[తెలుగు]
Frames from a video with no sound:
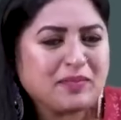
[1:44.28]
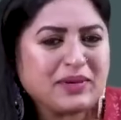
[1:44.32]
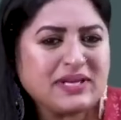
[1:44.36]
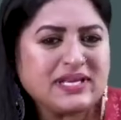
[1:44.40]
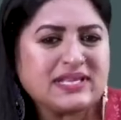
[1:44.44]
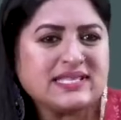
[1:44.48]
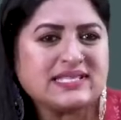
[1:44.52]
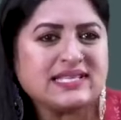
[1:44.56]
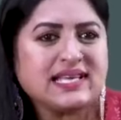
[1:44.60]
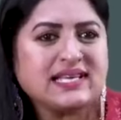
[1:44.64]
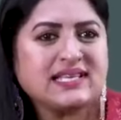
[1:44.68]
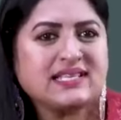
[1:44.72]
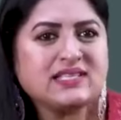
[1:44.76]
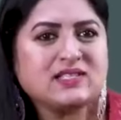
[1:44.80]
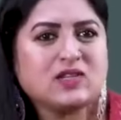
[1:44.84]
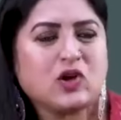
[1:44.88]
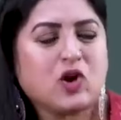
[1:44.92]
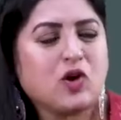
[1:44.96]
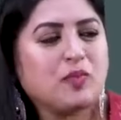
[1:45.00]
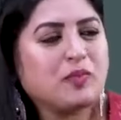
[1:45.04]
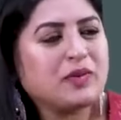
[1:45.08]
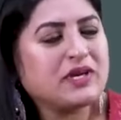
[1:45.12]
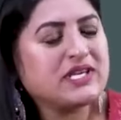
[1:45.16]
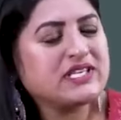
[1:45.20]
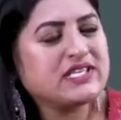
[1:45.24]
అపెండిసైటిస్
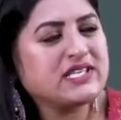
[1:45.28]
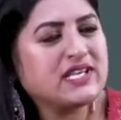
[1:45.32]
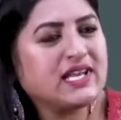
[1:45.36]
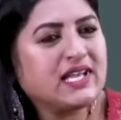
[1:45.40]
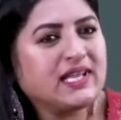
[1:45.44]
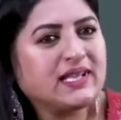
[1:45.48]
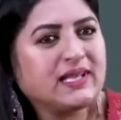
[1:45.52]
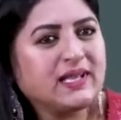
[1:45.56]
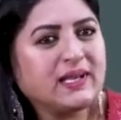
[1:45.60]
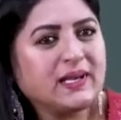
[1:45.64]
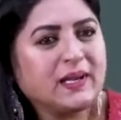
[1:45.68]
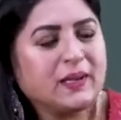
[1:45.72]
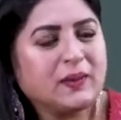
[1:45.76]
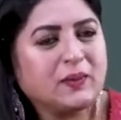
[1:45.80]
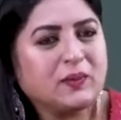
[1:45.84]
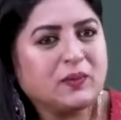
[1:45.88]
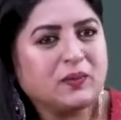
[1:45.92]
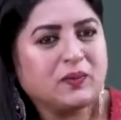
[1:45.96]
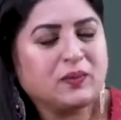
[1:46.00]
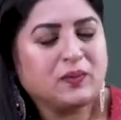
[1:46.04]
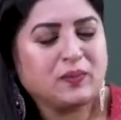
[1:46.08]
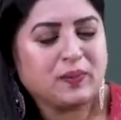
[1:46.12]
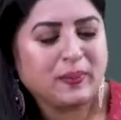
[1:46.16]
ఆపరేషన్ అయితే నేను